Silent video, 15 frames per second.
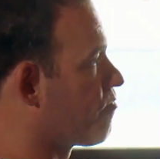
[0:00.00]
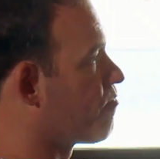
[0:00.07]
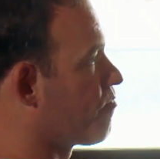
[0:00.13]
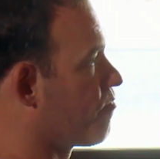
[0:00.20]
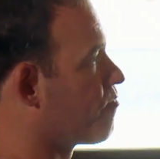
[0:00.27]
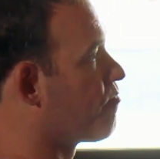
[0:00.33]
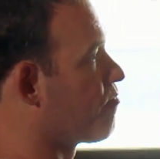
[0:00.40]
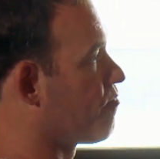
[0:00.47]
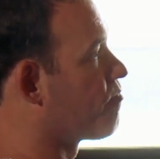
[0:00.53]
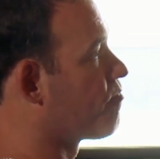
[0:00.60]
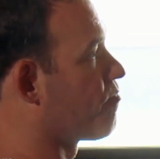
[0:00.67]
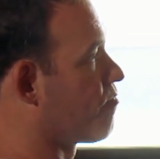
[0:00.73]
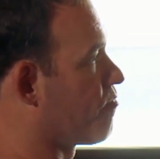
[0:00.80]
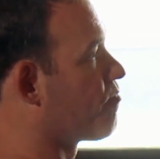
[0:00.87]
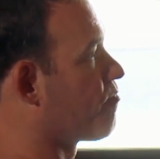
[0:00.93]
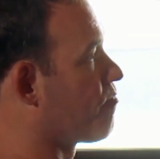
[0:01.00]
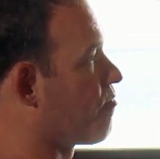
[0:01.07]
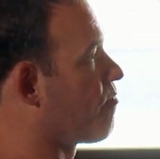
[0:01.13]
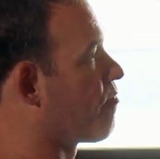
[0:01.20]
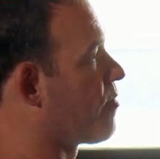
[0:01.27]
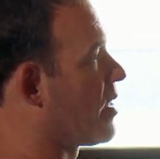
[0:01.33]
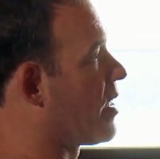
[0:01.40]
siempre me
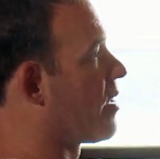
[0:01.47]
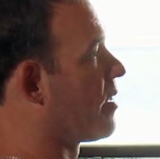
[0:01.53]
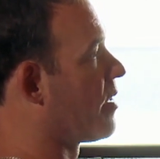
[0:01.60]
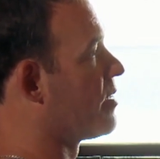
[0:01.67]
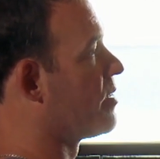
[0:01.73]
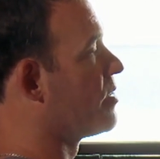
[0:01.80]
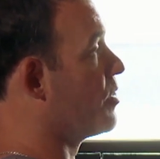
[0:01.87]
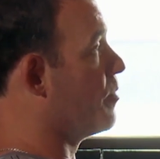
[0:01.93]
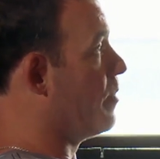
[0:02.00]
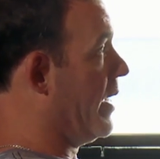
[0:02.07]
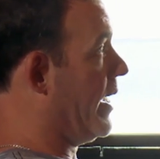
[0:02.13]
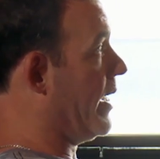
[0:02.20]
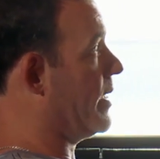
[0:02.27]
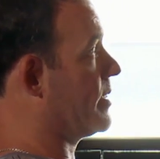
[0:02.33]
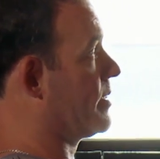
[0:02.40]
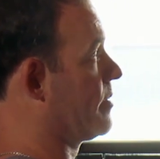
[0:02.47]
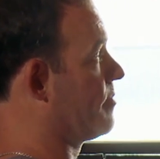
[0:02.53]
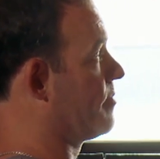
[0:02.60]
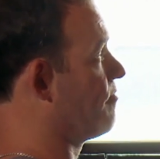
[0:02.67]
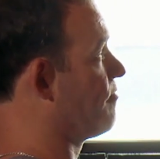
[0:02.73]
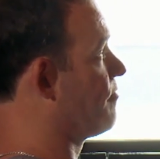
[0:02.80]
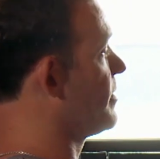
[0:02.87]
atrajiste y me gustabas, así
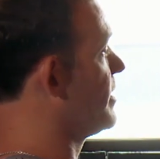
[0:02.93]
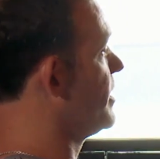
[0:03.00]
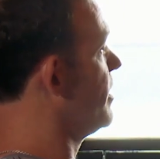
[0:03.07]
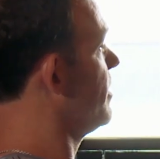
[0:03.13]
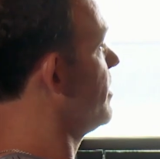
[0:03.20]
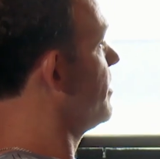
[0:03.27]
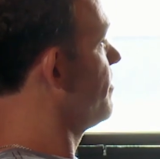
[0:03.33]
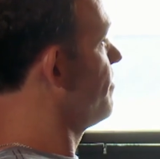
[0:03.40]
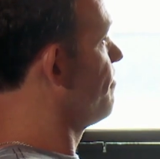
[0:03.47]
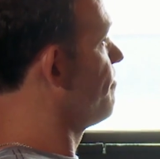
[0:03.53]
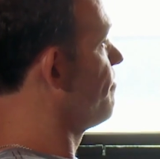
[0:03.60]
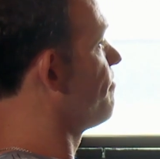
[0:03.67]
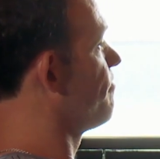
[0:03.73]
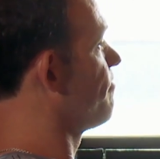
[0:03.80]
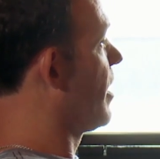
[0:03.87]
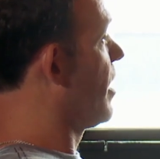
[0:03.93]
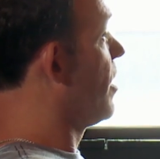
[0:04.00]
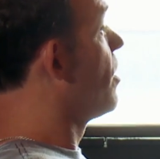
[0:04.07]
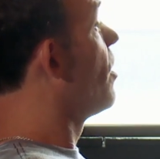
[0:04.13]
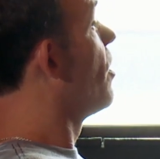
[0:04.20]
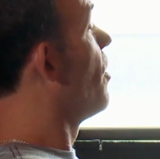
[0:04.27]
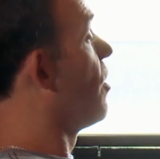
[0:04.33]
que sí. Ah. Y
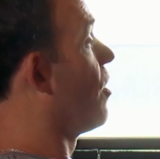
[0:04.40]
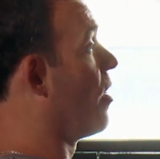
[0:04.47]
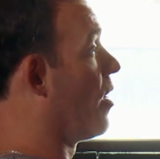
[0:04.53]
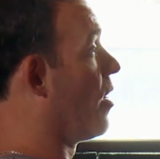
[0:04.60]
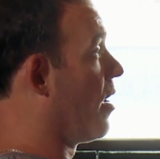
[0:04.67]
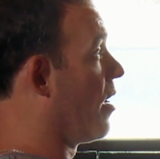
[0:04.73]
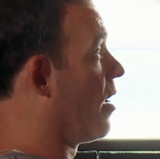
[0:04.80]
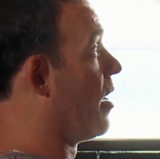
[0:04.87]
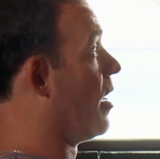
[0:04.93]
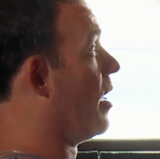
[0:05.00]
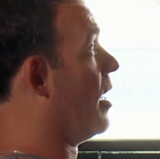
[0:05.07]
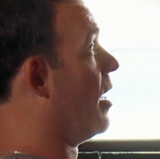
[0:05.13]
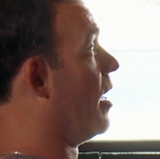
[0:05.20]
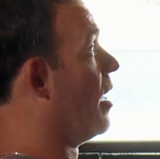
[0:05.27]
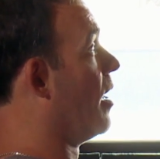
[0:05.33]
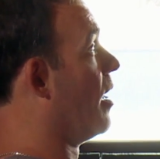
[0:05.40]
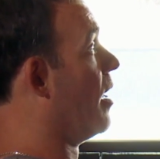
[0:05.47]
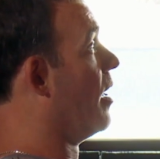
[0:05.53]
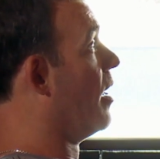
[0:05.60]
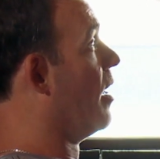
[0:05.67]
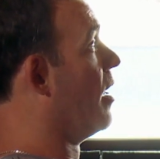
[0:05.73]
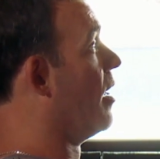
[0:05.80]
ahora que comencé a
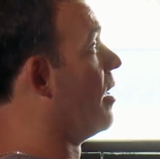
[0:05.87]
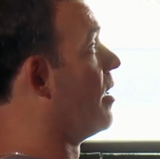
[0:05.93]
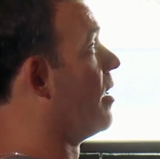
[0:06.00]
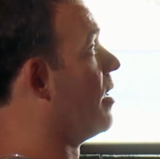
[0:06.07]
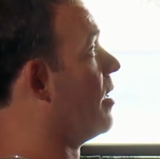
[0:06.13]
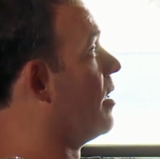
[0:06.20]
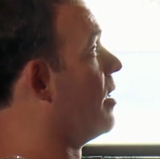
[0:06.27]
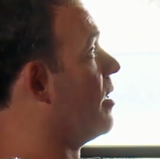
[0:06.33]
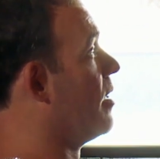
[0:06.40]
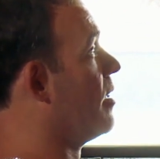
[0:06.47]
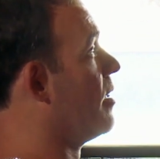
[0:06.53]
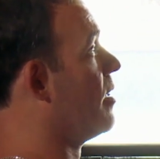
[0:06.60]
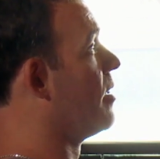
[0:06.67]
perder ah. peso,